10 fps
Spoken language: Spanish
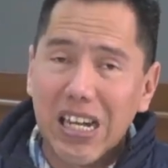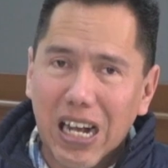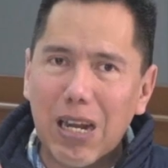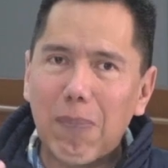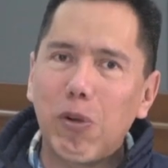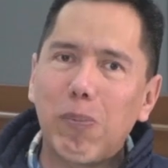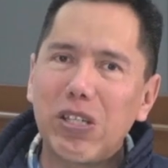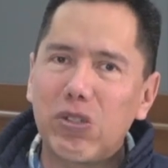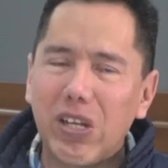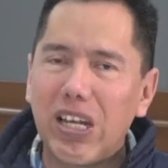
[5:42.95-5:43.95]
la propia
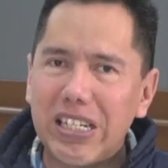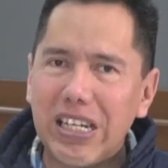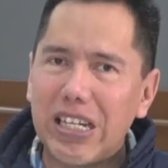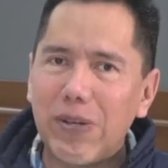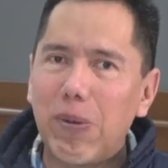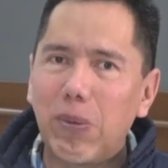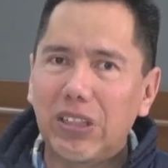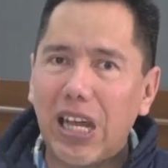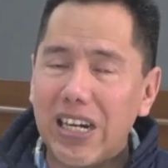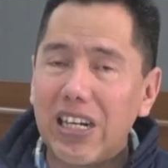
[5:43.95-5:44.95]
ciudadanía que va a
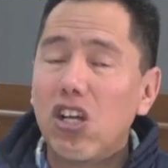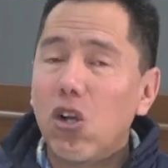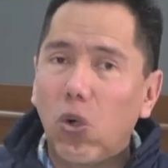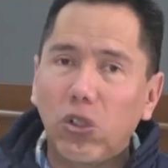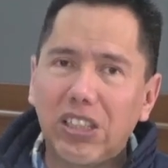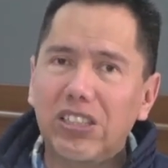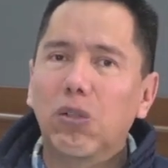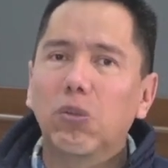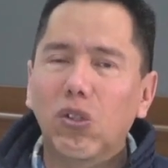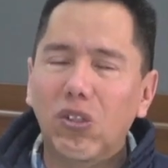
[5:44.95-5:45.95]
votar, otras
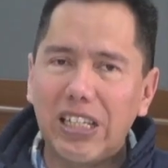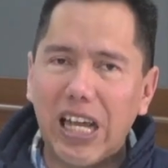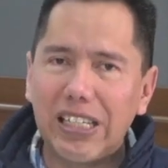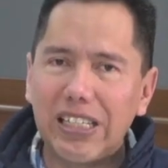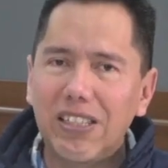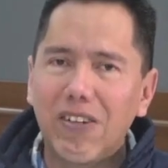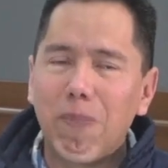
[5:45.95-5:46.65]
autoridades.